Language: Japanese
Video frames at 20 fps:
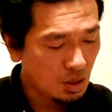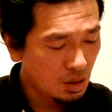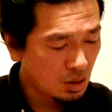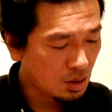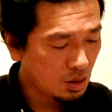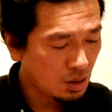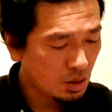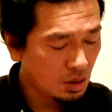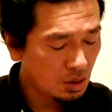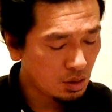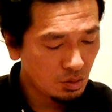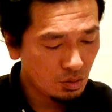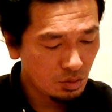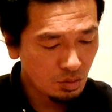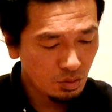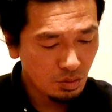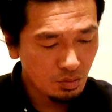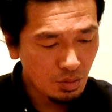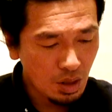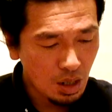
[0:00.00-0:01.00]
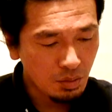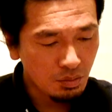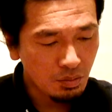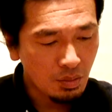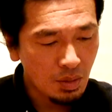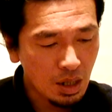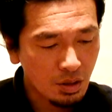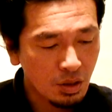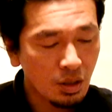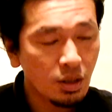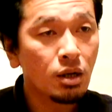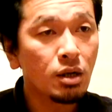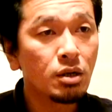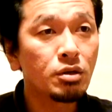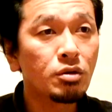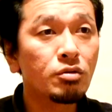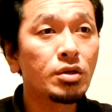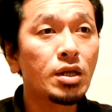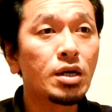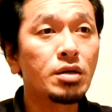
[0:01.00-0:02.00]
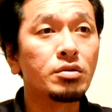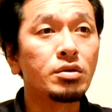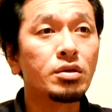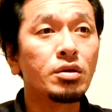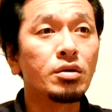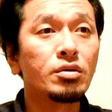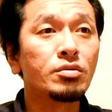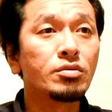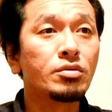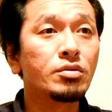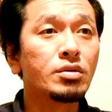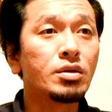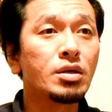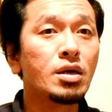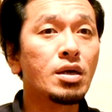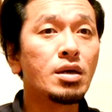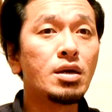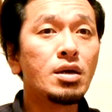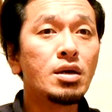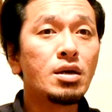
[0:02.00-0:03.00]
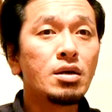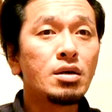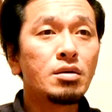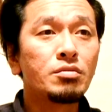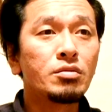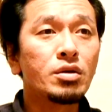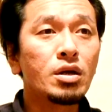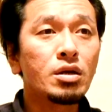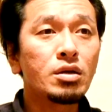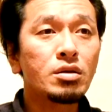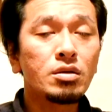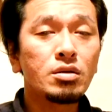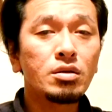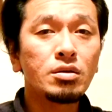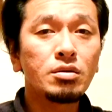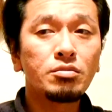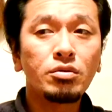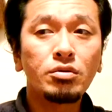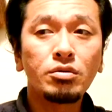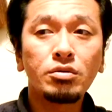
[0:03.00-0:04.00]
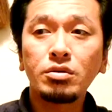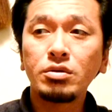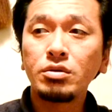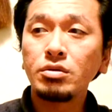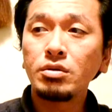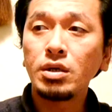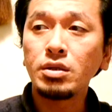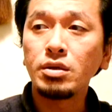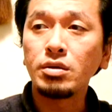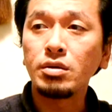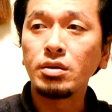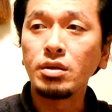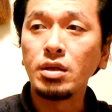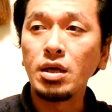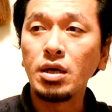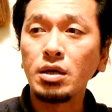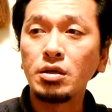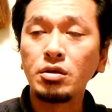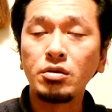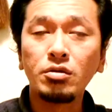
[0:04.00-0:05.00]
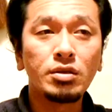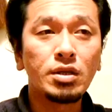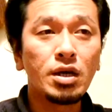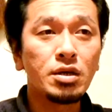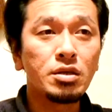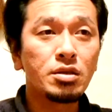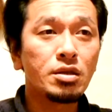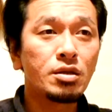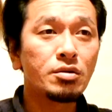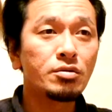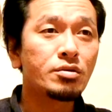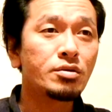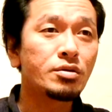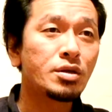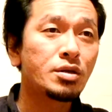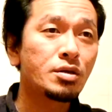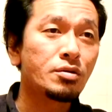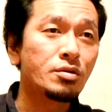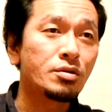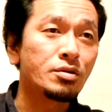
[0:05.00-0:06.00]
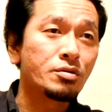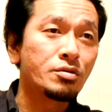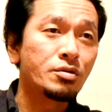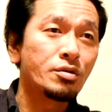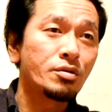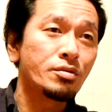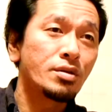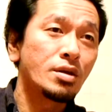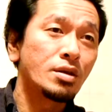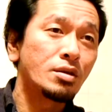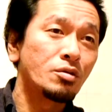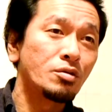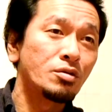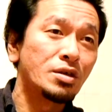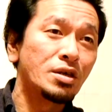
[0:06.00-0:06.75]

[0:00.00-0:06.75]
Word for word: あの、まあ、マシな環境になるっていうことで、昔僕はですね非常に大事なウクレレをクローゼットに